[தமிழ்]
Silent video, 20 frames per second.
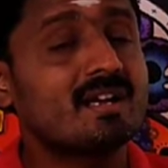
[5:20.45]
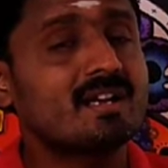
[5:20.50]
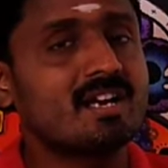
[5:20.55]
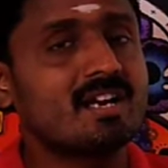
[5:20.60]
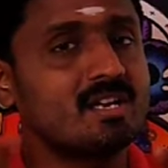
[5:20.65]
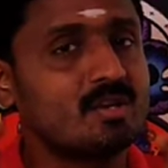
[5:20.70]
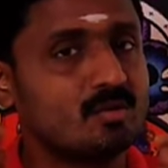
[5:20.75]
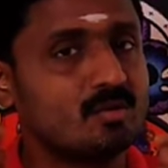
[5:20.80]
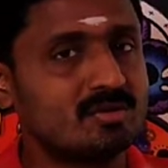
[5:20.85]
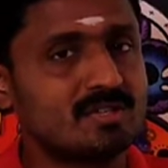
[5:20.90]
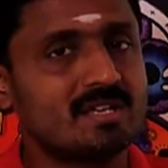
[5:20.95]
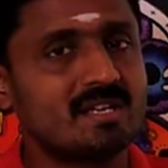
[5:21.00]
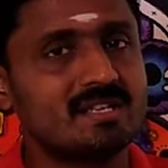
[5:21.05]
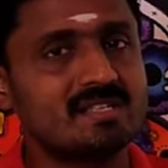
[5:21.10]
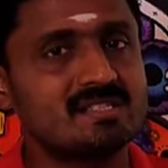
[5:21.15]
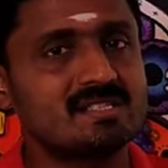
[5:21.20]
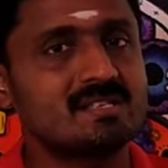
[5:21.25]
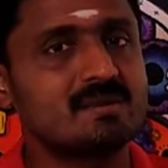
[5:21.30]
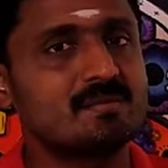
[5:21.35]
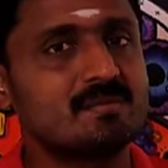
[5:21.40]
கைக்குத்தல்
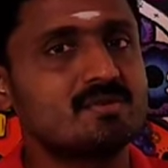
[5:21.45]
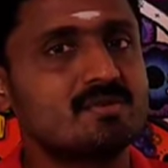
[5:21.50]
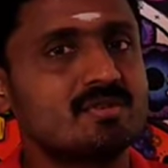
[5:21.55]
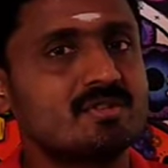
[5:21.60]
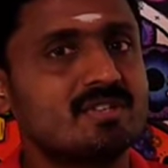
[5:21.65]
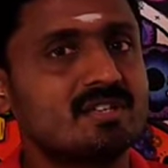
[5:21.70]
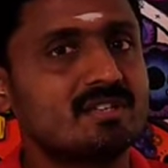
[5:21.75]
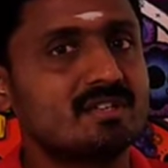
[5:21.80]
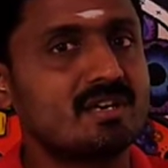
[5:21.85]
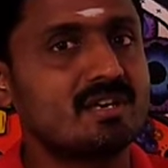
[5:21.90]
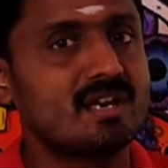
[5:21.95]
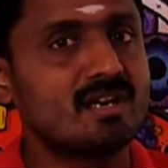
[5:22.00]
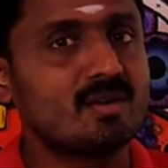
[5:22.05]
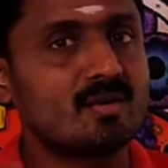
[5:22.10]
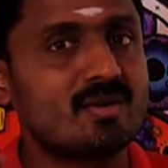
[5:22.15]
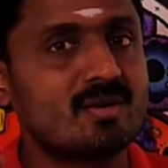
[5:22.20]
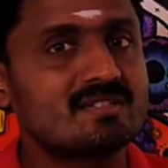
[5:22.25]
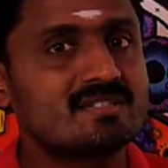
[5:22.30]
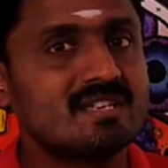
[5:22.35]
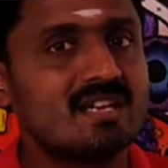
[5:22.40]
அரிசி அப்படின்னு சொல்லிட்டு அந்த
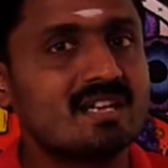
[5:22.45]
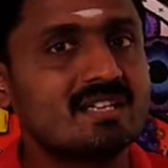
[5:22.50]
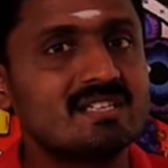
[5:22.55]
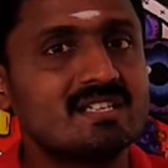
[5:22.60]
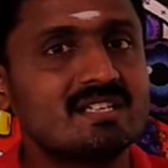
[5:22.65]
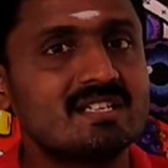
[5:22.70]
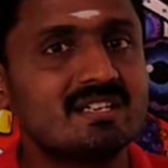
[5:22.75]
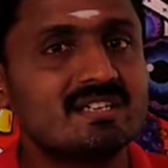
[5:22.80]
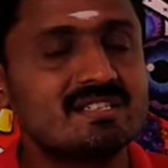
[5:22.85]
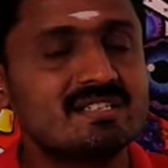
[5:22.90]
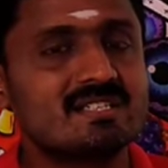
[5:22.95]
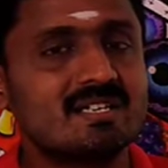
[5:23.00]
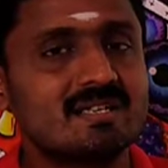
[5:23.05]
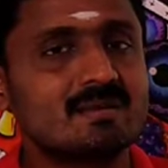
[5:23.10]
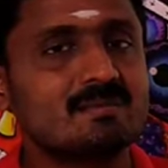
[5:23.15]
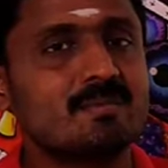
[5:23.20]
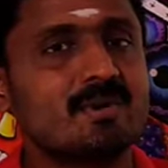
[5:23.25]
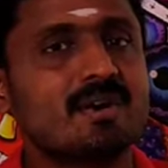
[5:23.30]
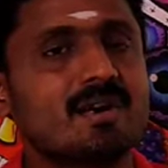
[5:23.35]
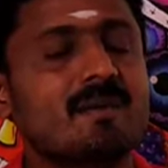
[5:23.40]
நெல்லோடு சேர்த்து இடித்து
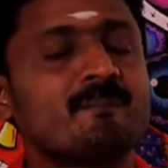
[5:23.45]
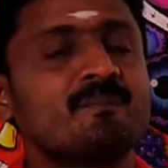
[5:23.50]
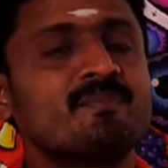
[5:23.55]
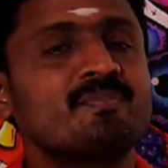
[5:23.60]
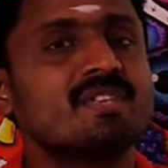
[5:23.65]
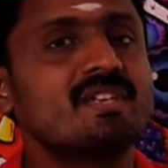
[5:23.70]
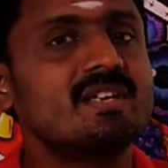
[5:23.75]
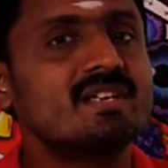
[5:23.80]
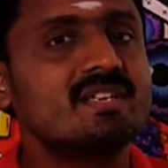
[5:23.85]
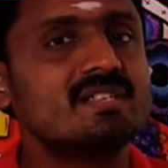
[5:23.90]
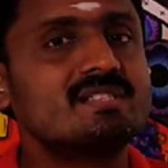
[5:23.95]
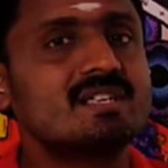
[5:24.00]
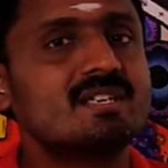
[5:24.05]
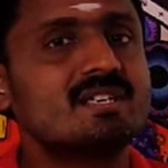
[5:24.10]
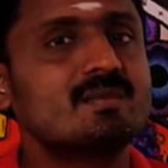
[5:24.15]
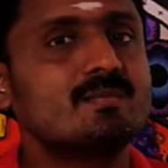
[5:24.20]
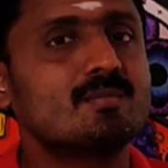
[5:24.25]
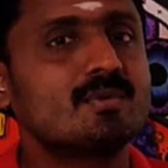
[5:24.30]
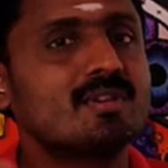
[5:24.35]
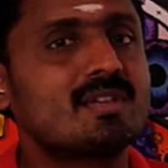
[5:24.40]
எடுப்பாங்க இடித்து
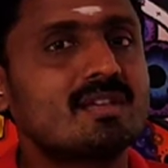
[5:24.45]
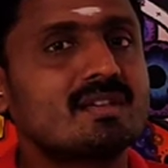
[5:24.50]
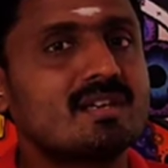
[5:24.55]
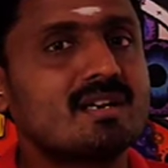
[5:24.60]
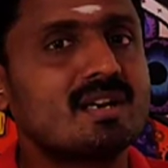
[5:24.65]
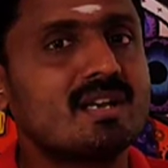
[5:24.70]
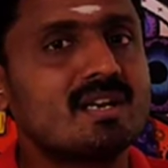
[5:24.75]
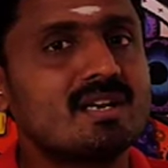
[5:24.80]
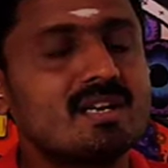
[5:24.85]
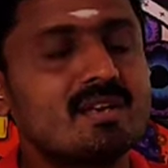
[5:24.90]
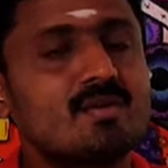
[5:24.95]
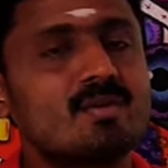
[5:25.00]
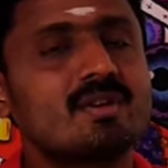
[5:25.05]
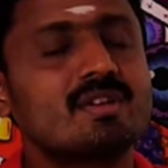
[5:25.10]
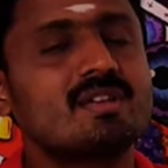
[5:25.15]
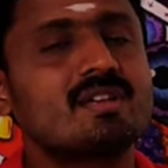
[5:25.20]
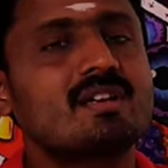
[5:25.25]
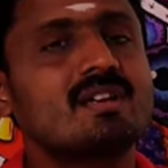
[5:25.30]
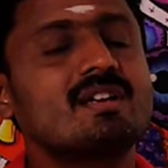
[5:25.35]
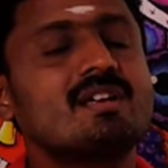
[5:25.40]
எடுக்கும்போது அந்த நெல்லினுடைய